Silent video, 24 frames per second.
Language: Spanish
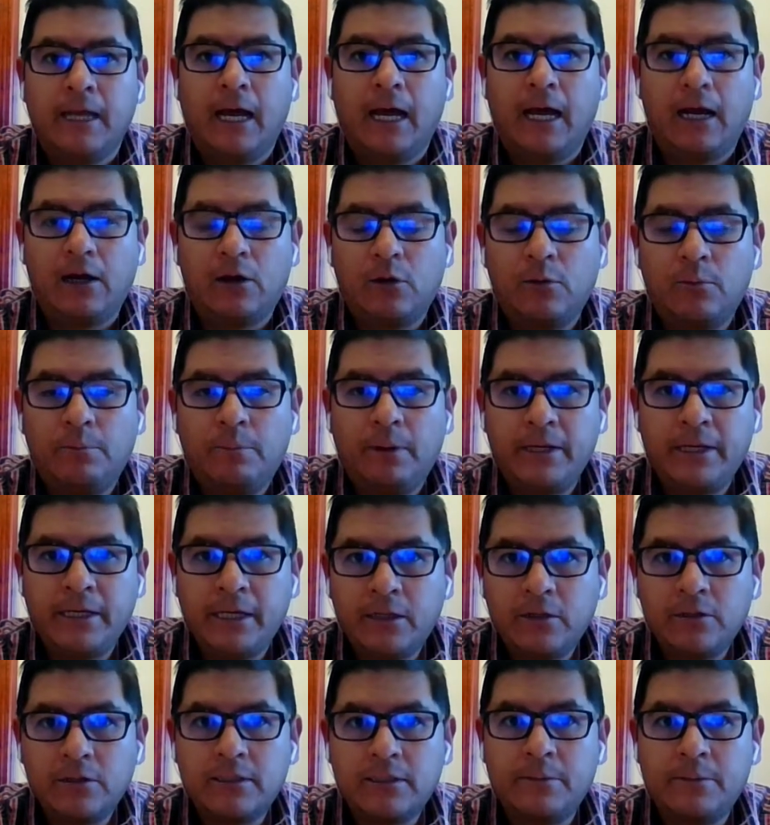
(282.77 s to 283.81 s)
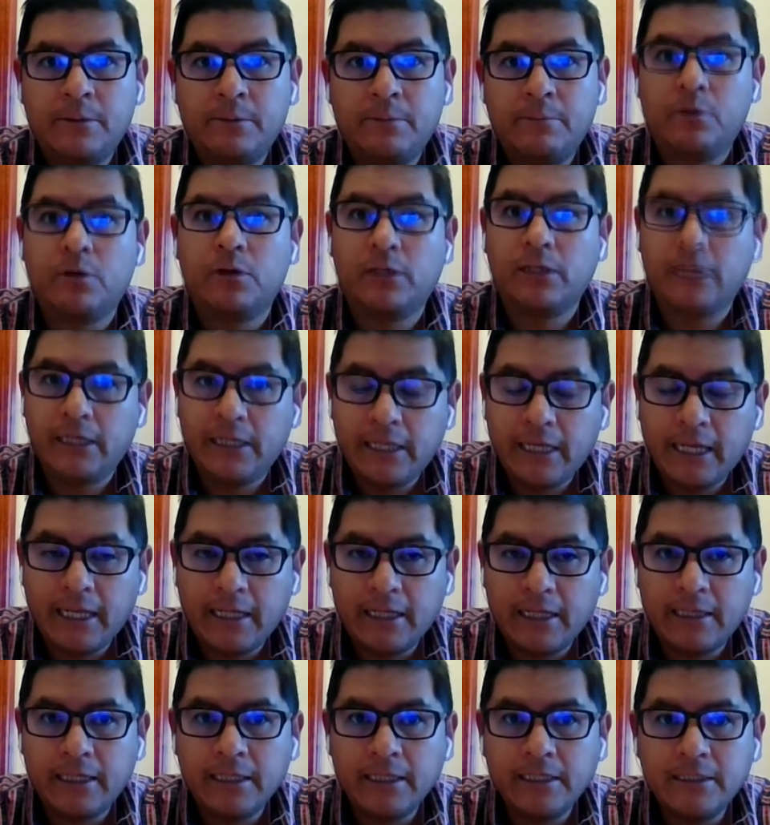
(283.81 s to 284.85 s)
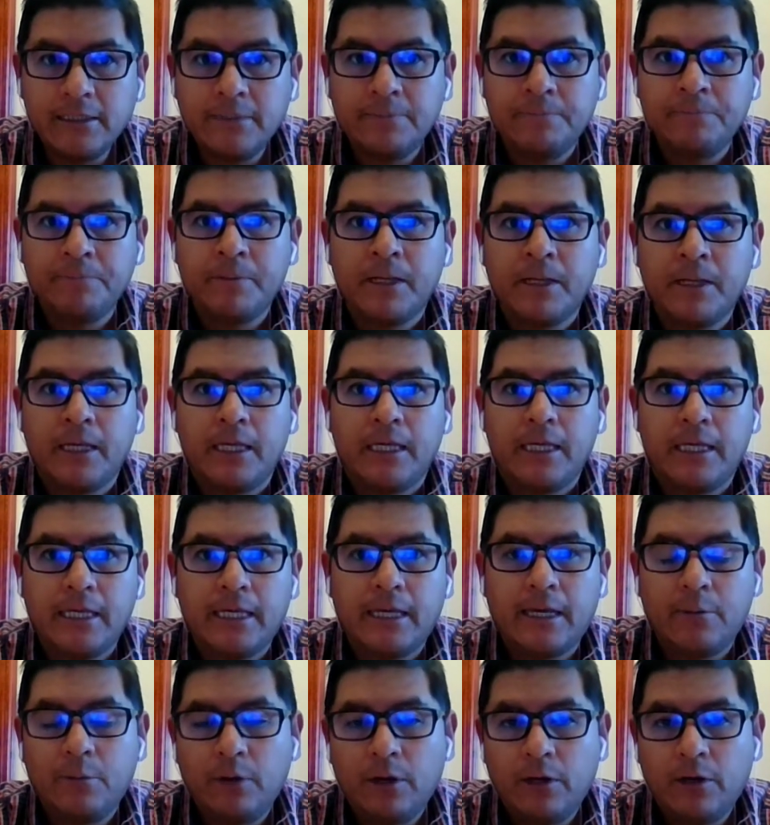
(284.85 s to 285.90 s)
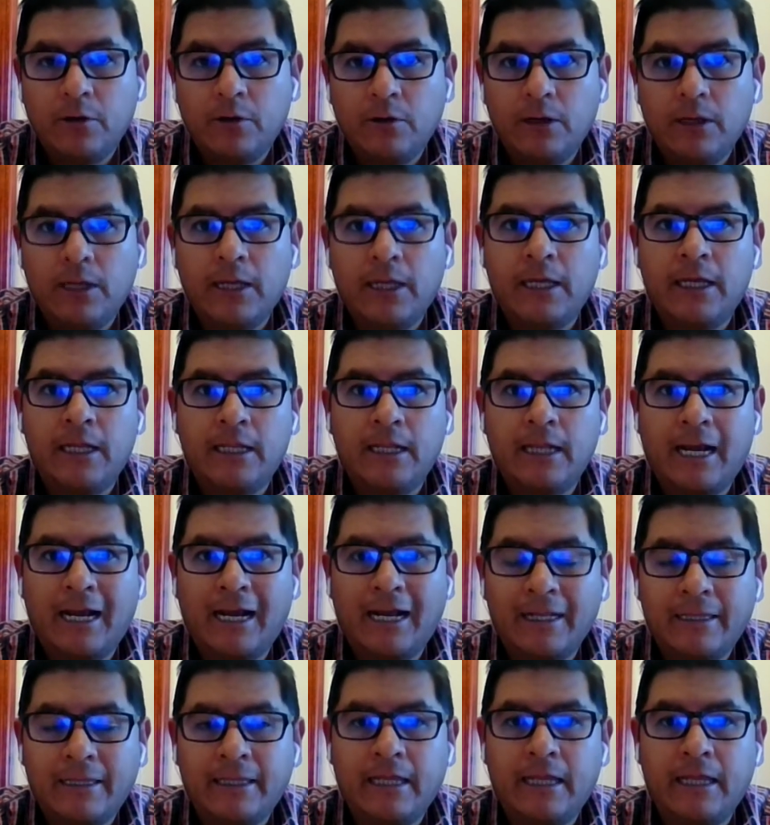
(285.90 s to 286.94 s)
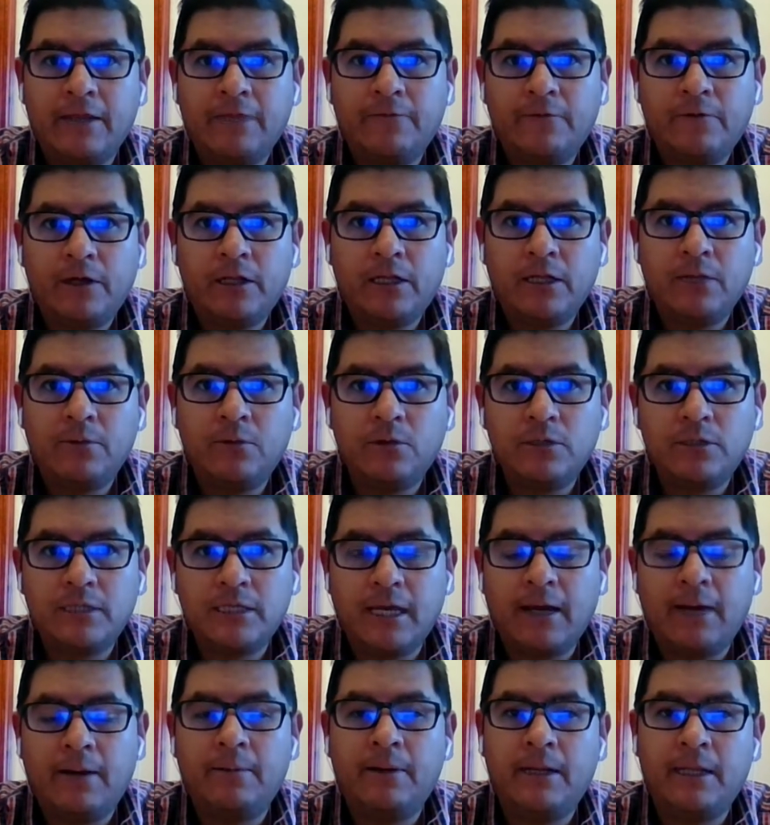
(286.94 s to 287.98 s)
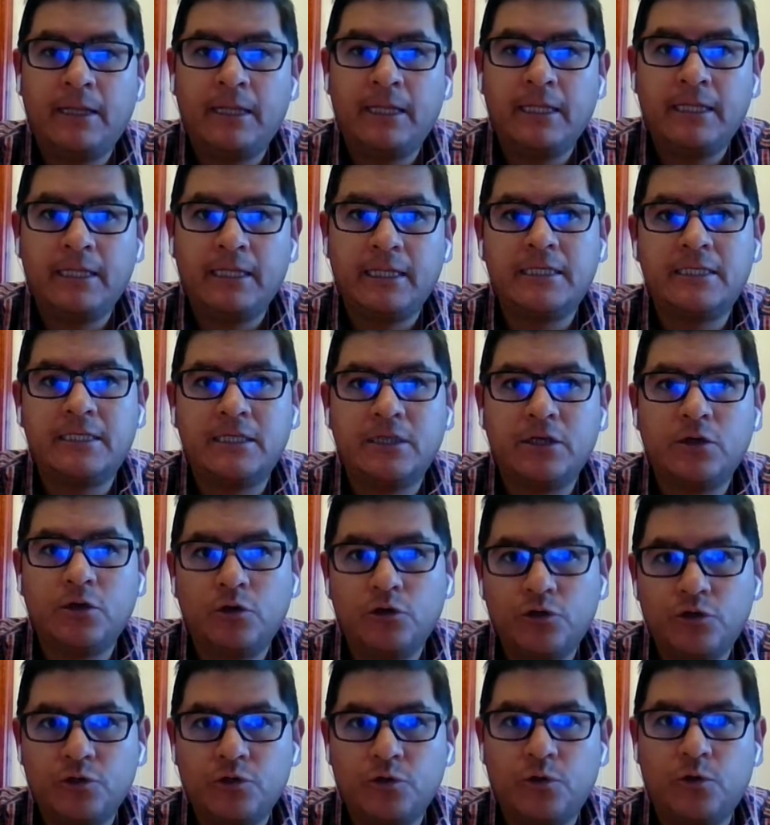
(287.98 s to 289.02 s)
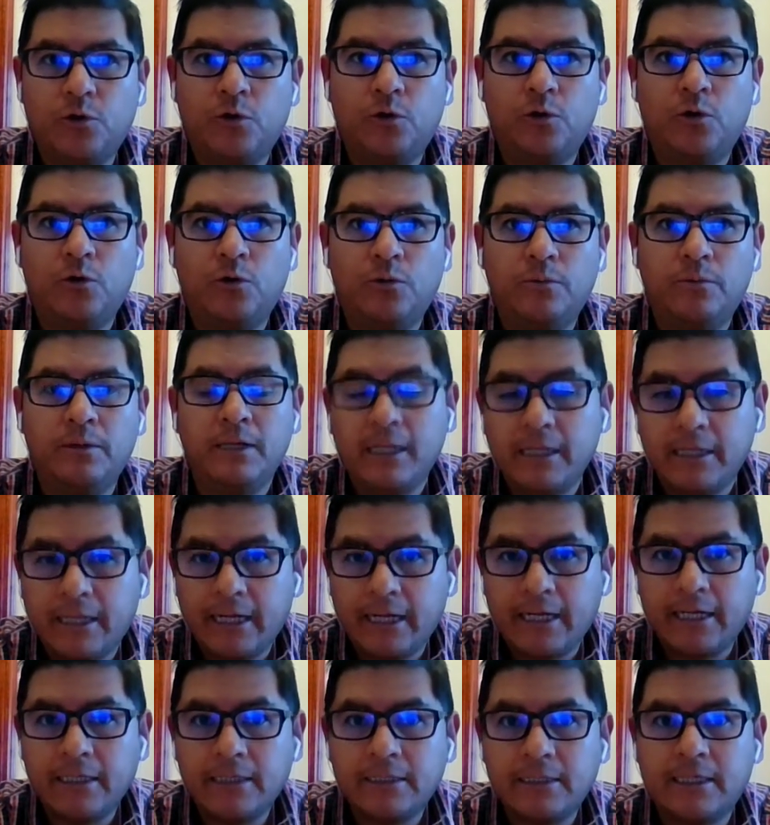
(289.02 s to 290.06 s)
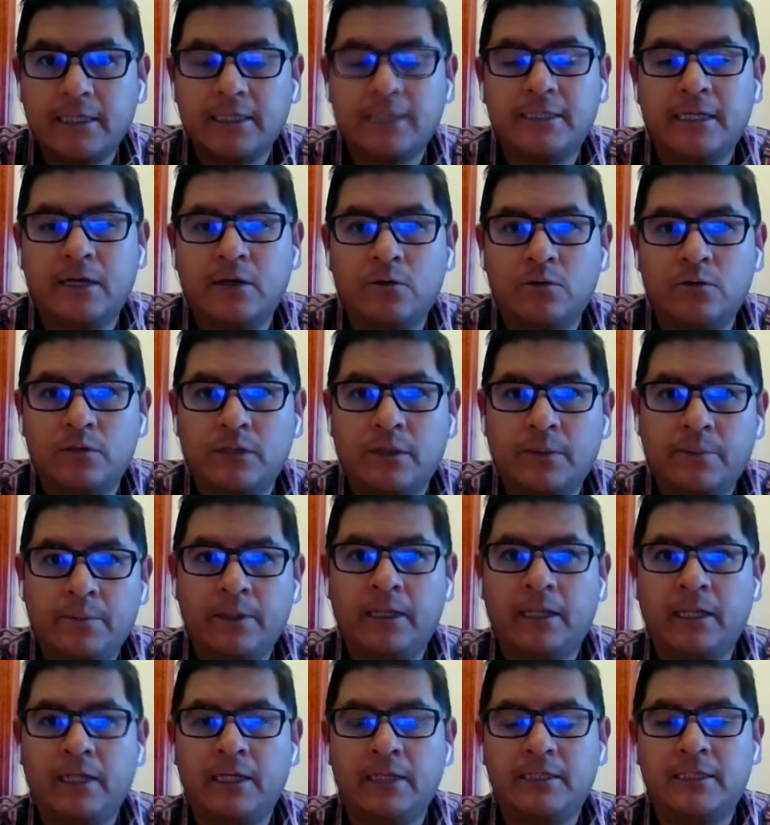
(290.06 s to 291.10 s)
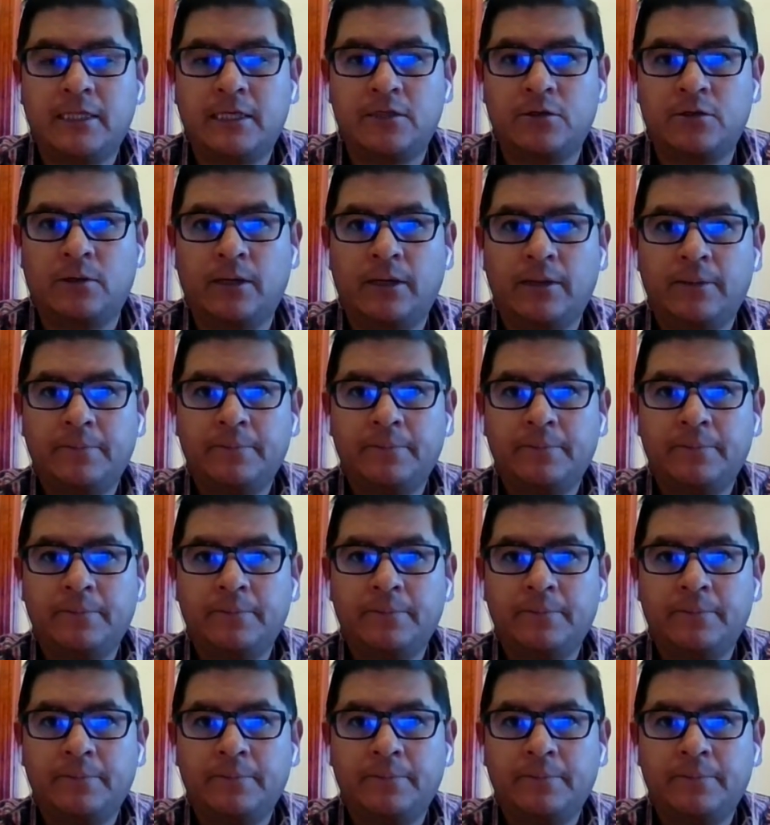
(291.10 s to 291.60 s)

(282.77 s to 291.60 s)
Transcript: acompañados también por dirigentes y que bueno, eh, la cantidad de efectivos se habla de 18 militares que están justamente en esta zona.